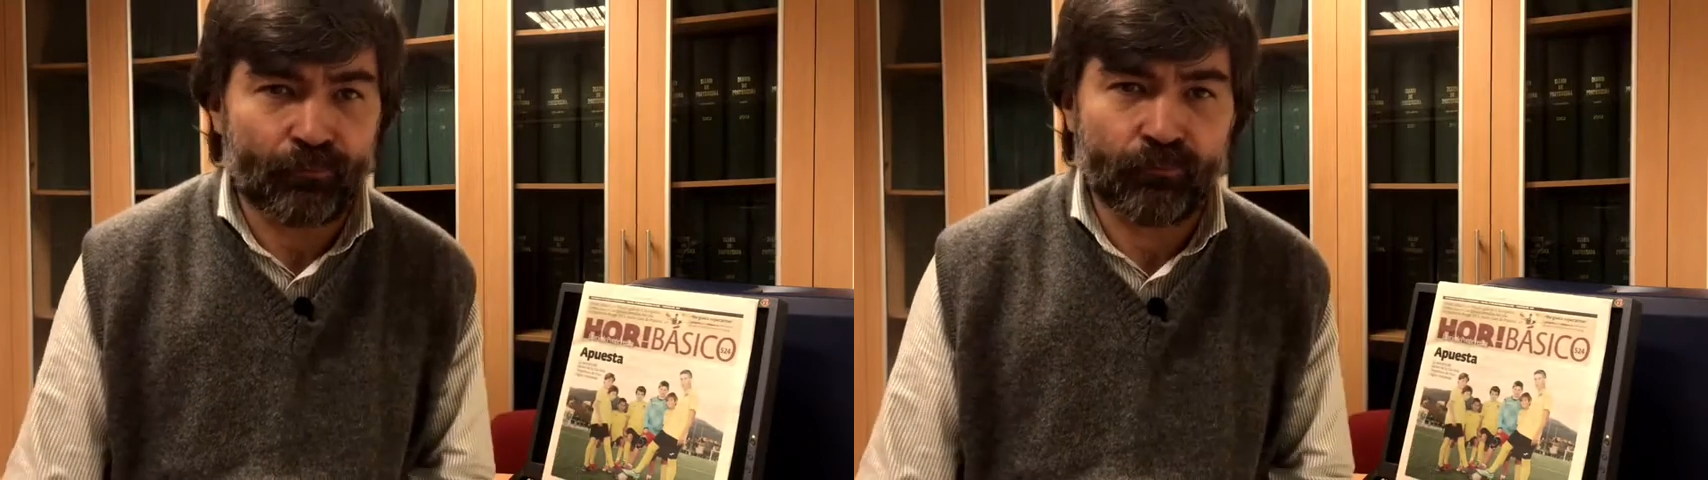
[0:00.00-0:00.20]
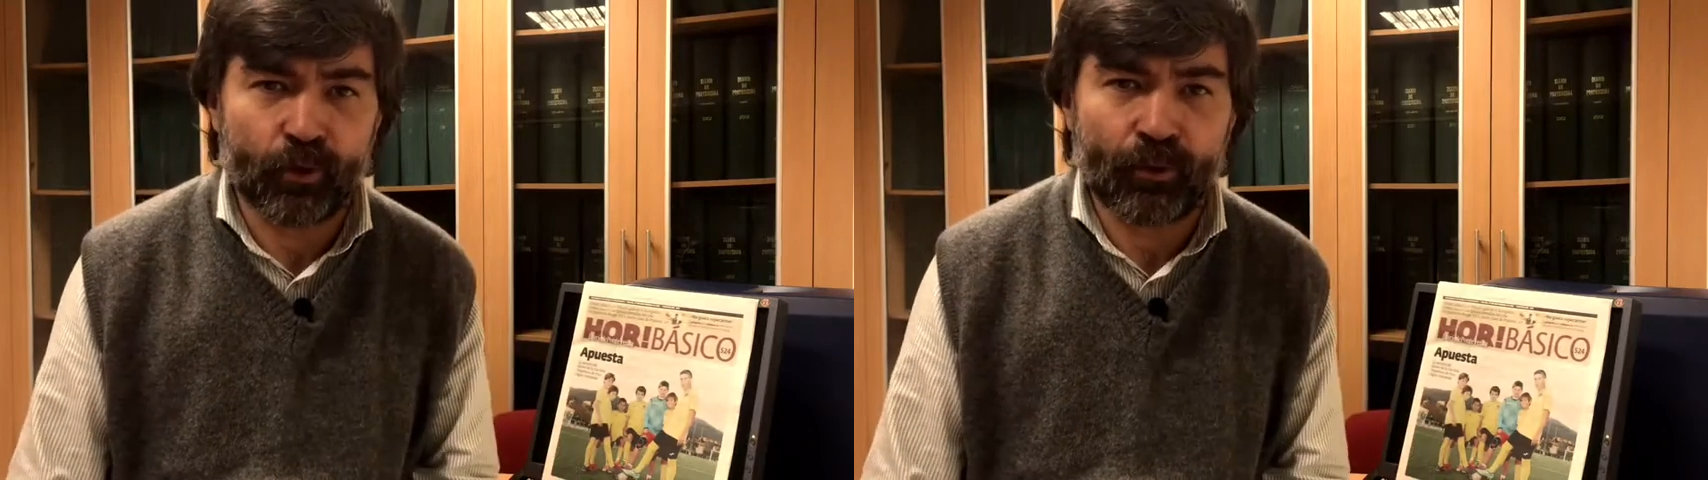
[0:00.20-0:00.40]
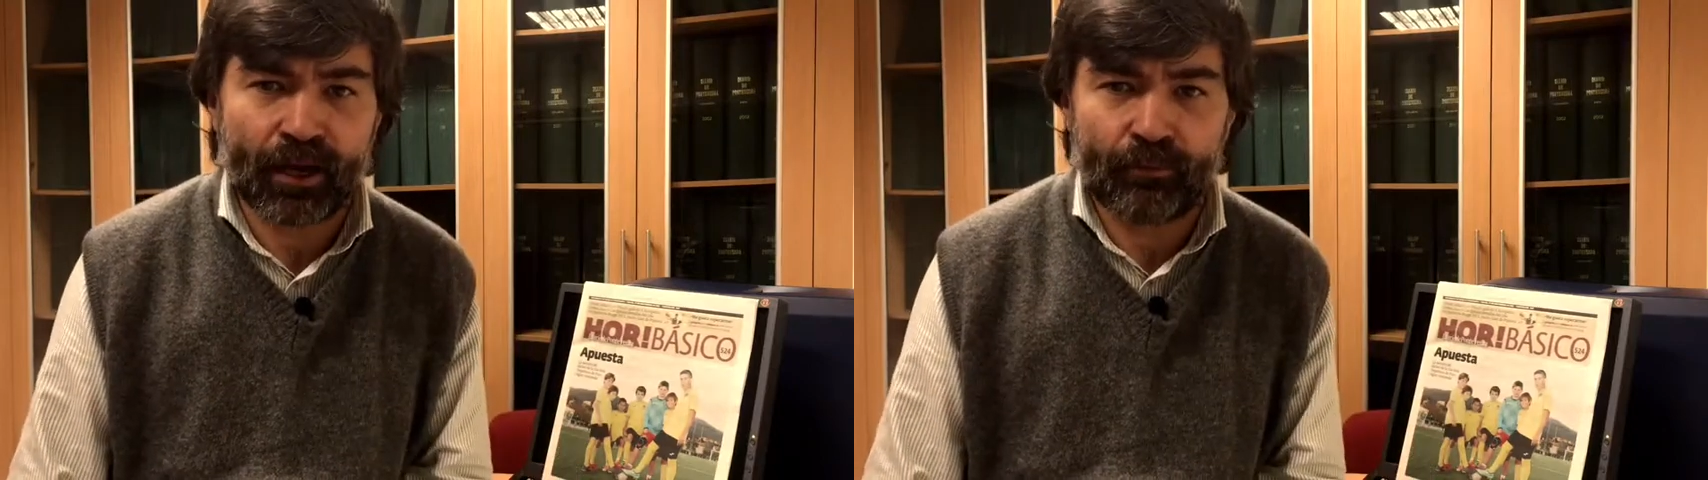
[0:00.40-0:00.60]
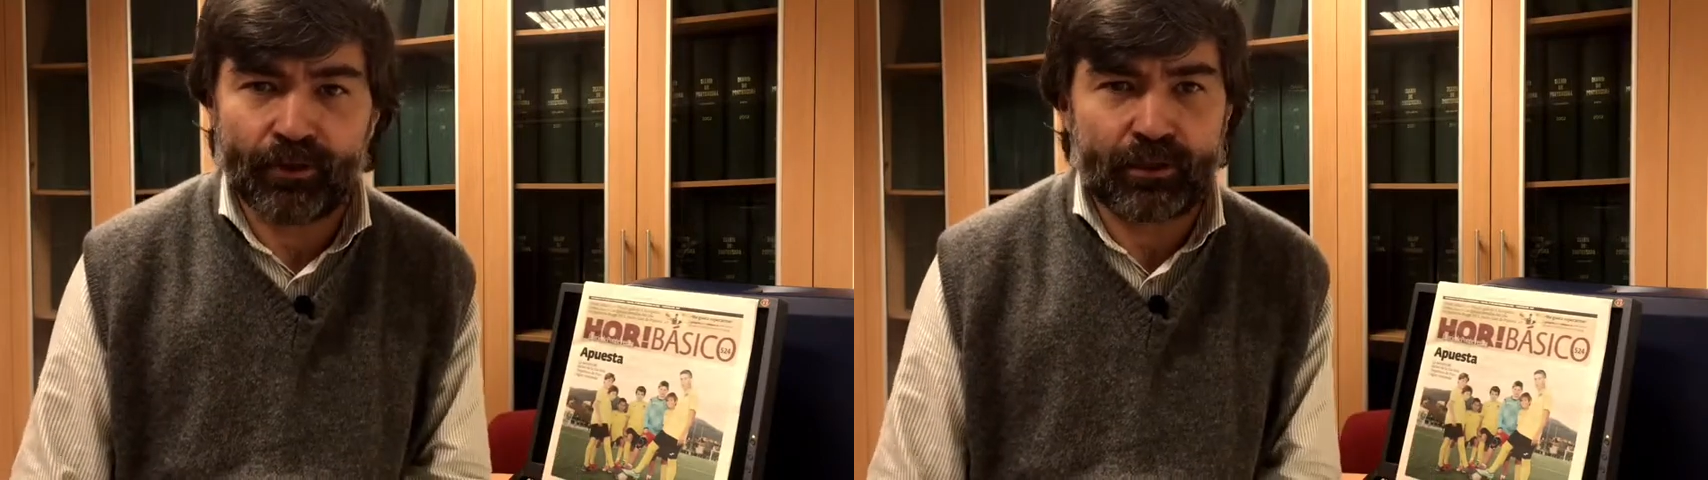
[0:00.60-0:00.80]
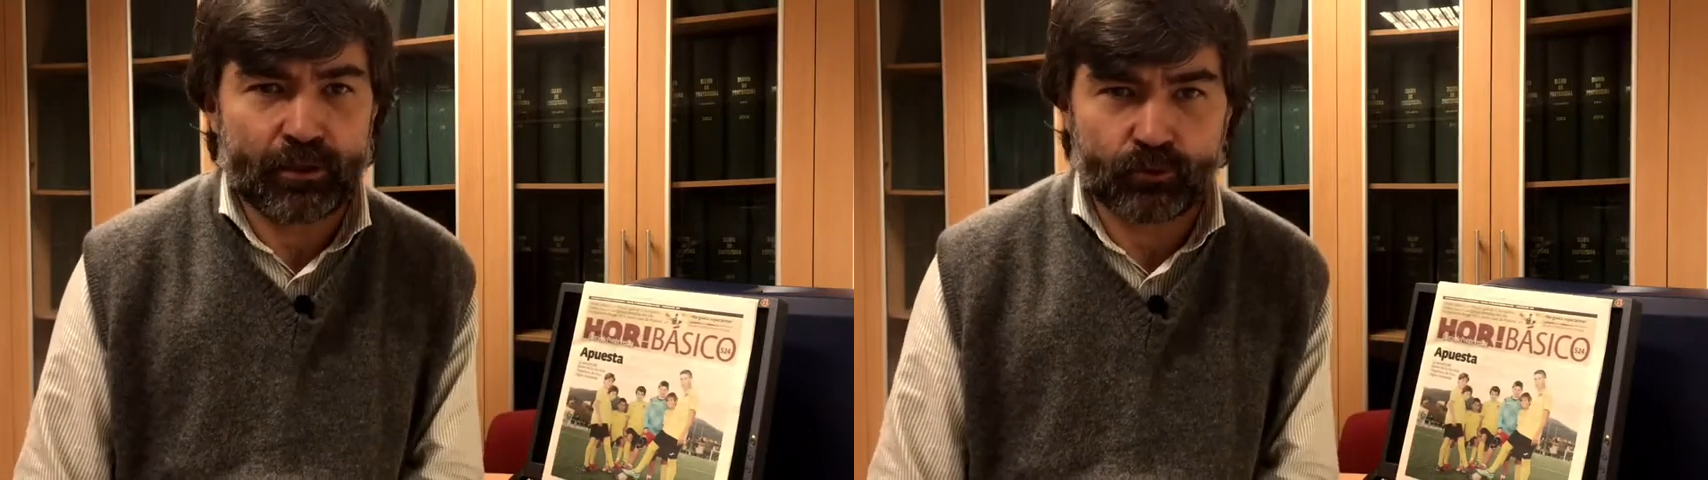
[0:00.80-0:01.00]
no va a
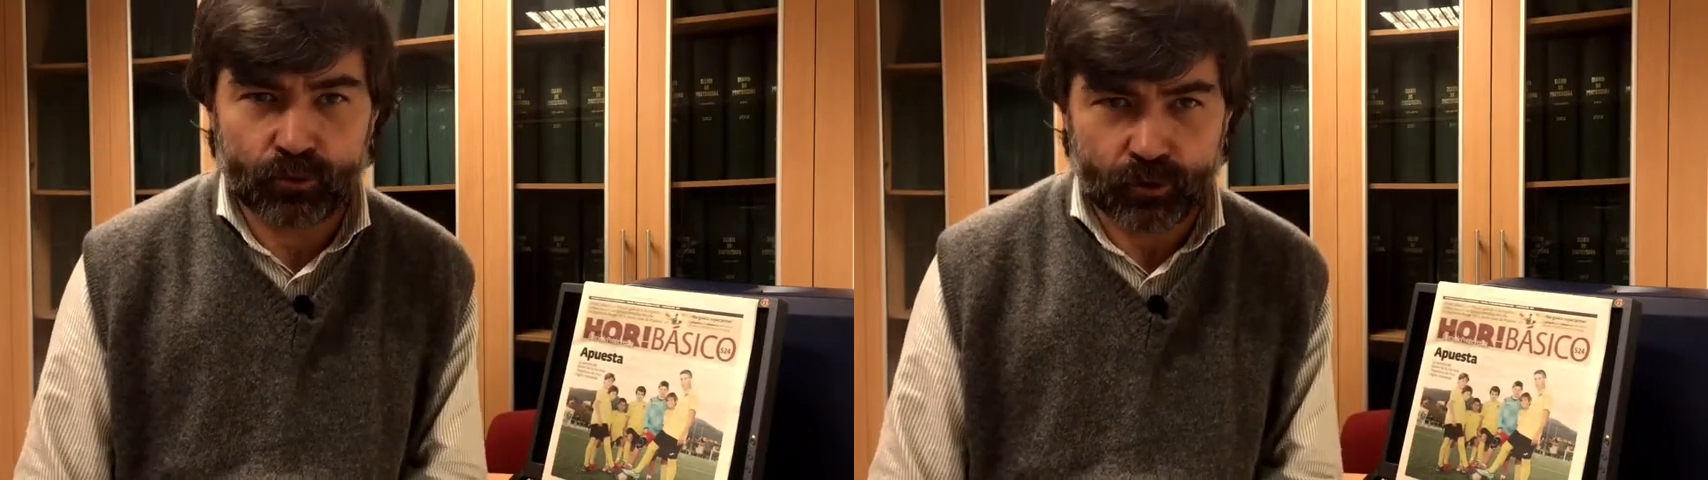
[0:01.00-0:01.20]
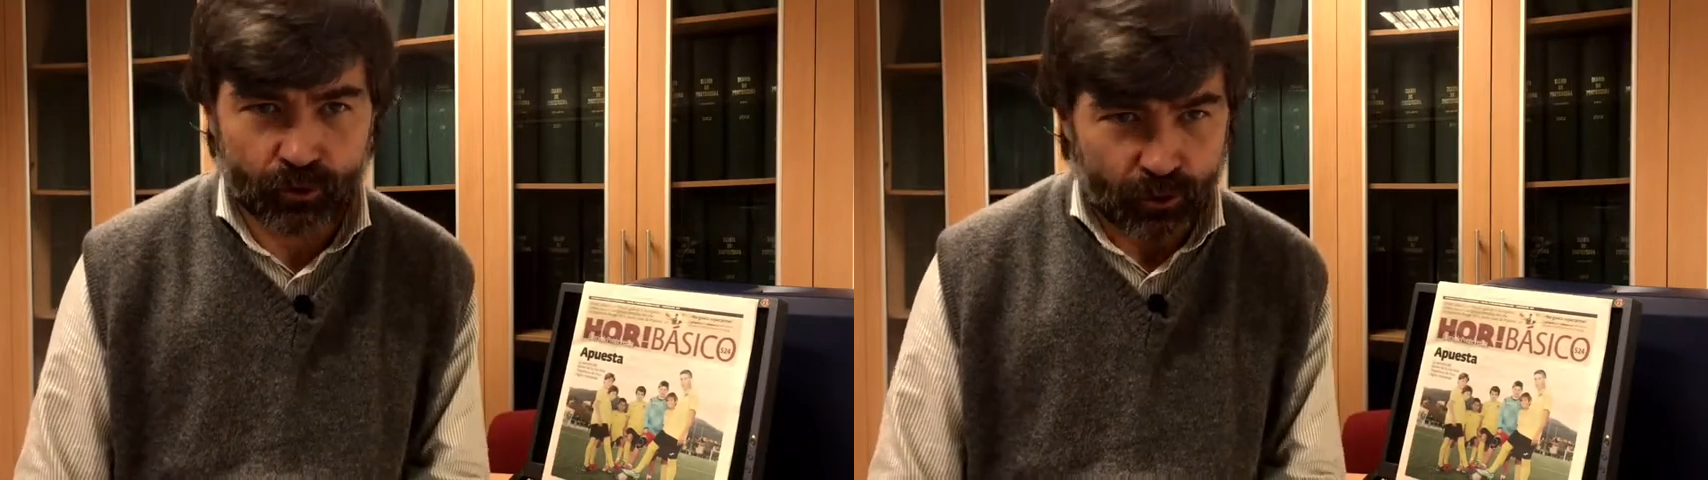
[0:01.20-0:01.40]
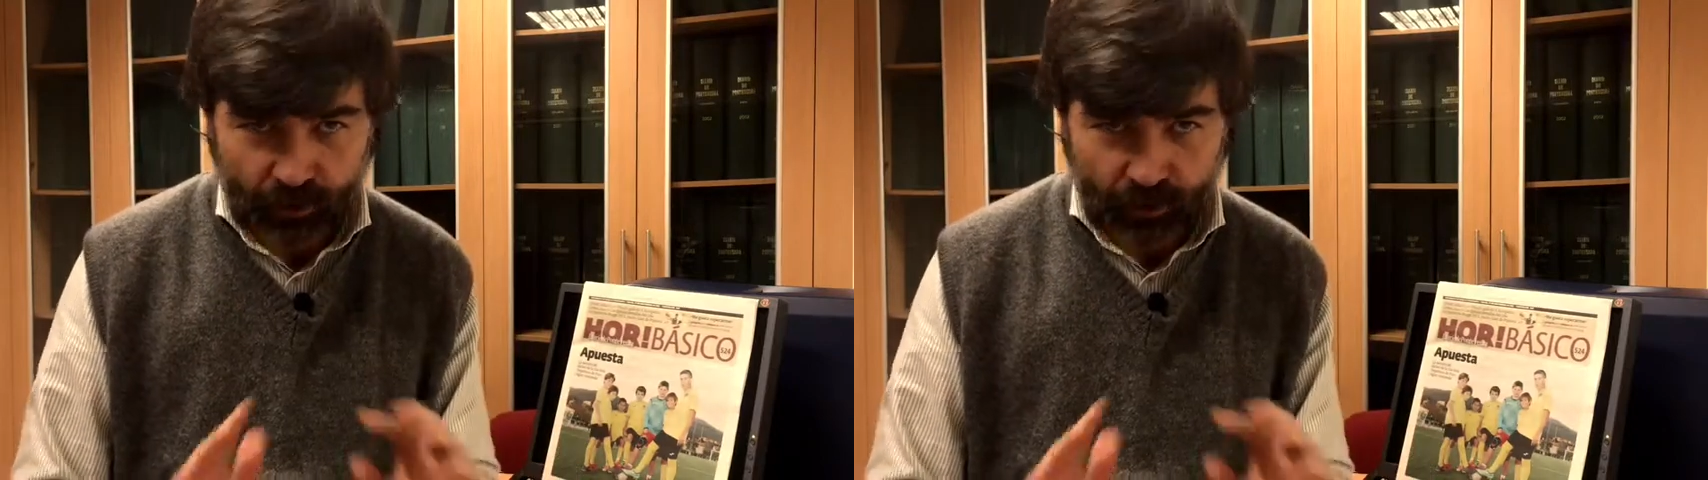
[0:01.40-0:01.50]
cambiar de discurso.